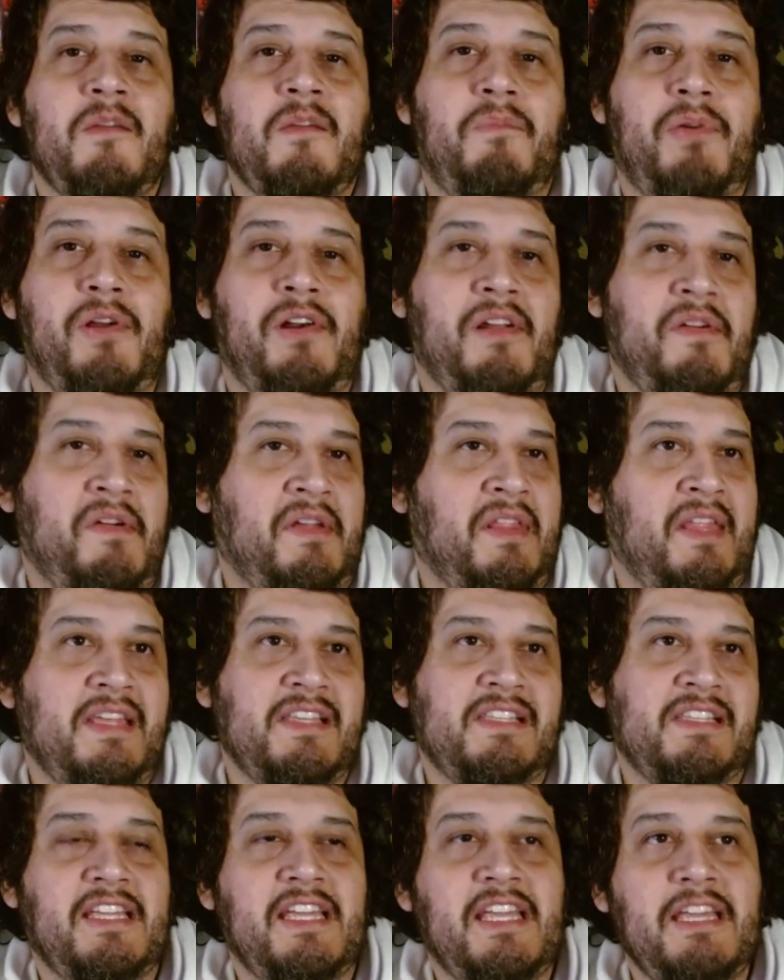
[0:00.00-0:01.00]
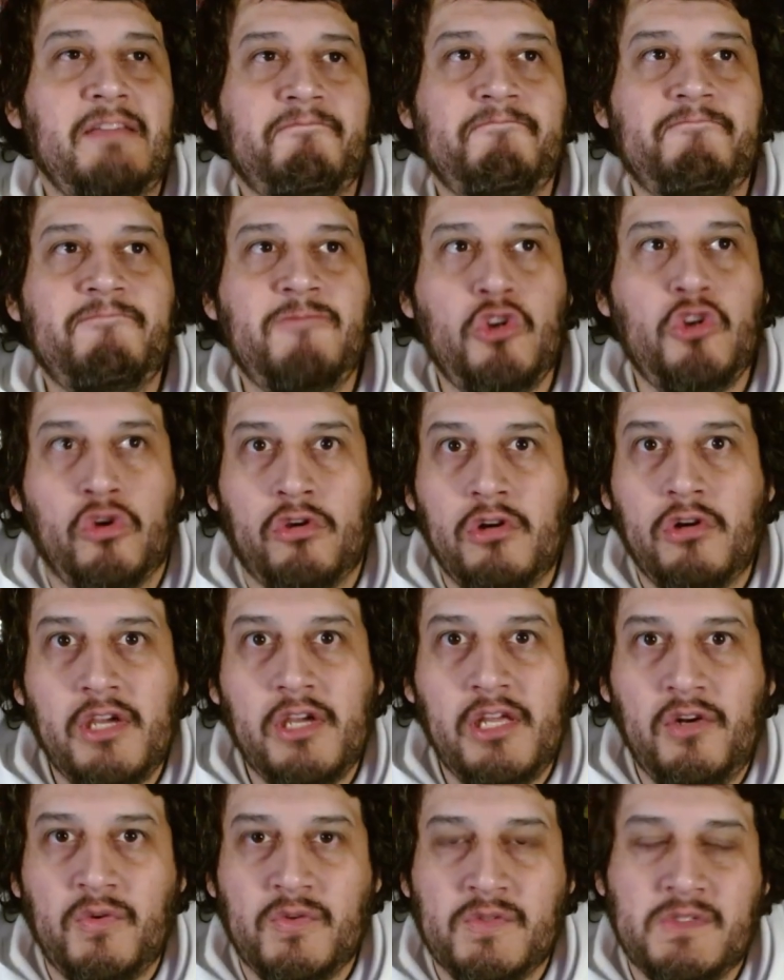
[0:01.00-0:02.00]
Pero la verdad es que yo creo que
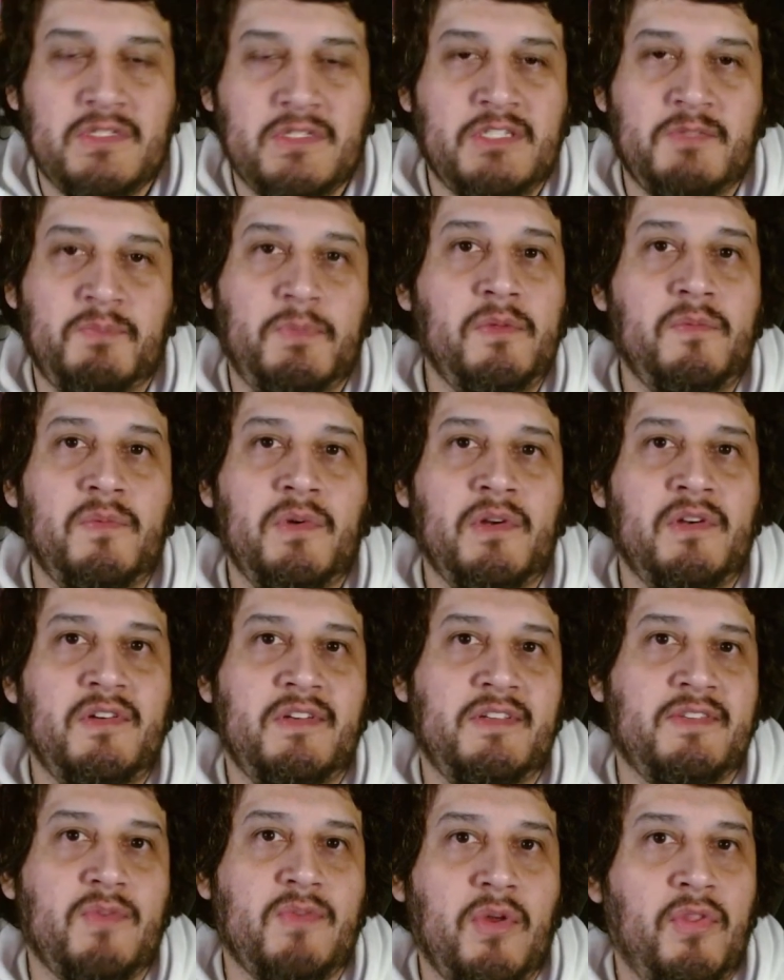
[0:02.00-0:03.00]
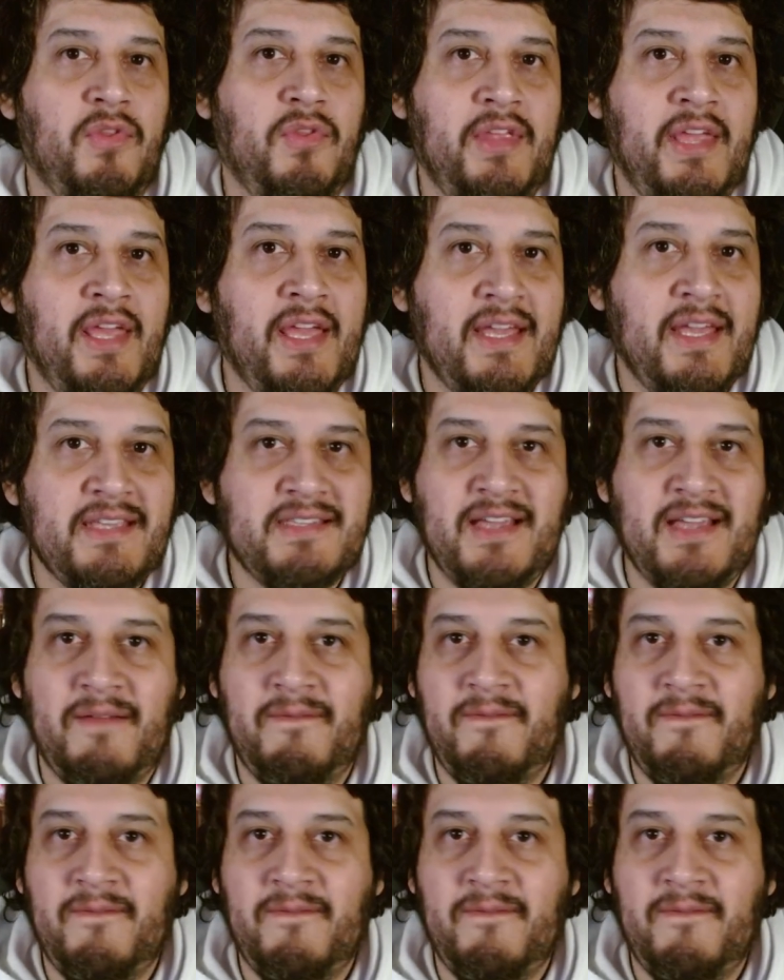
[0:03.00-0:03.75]
los speedrunners cuando llegues a